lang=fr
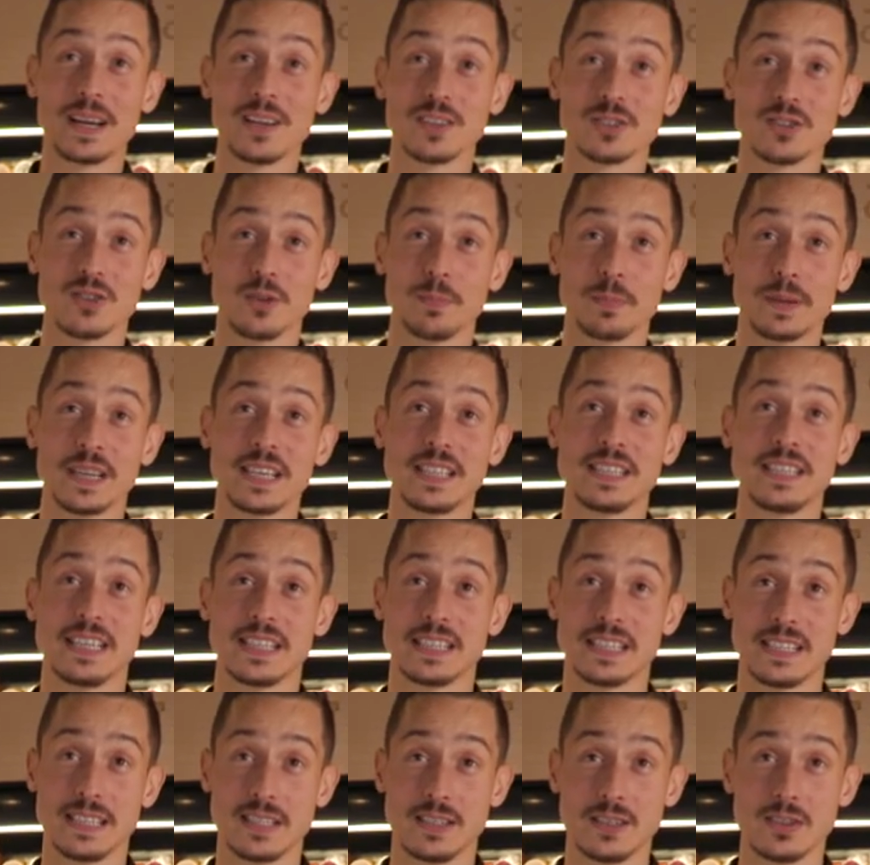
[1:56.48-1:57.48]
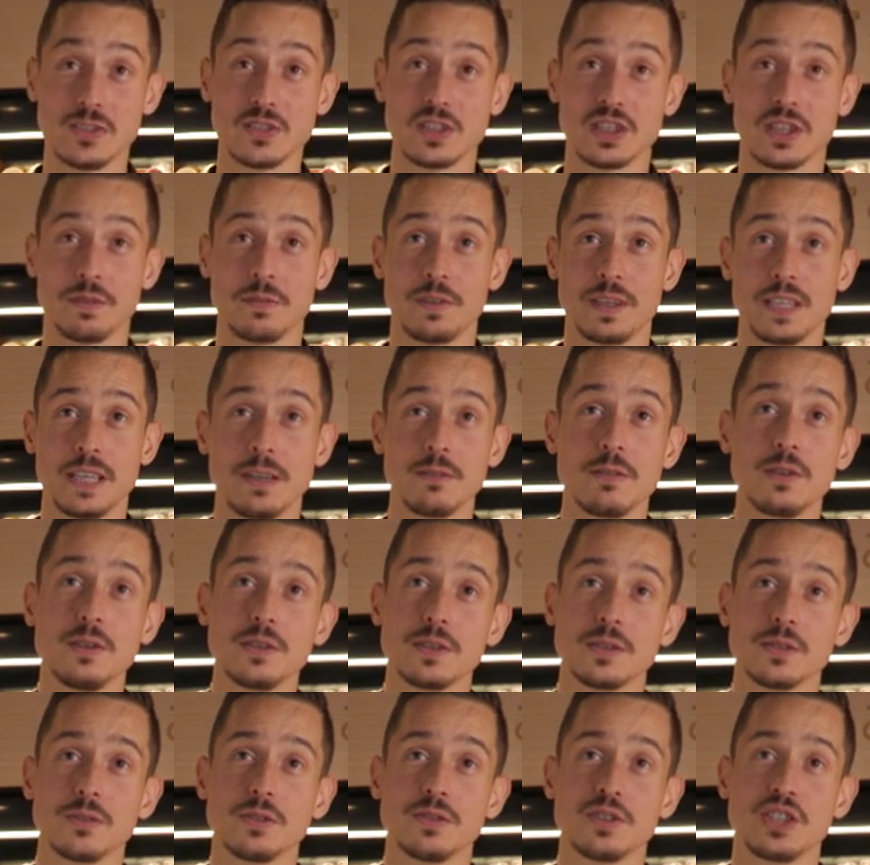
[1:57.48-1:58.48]
l'entreprise il y a 6 ans, j'ai fait une
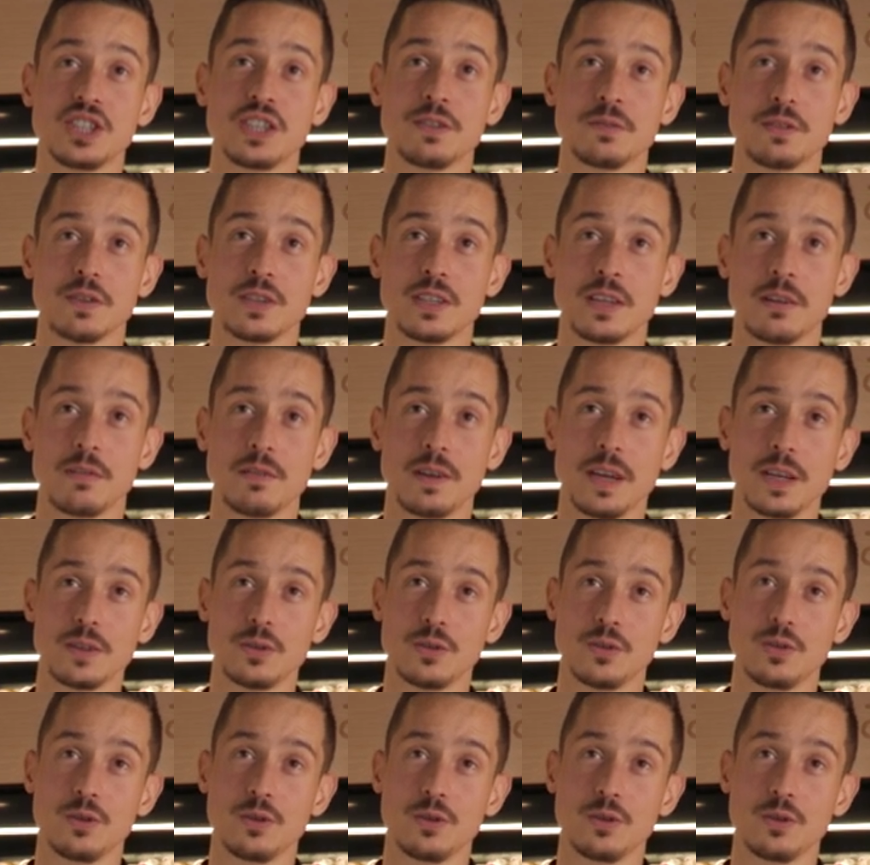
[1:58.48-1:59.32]
évolution de chiffre d'affaires de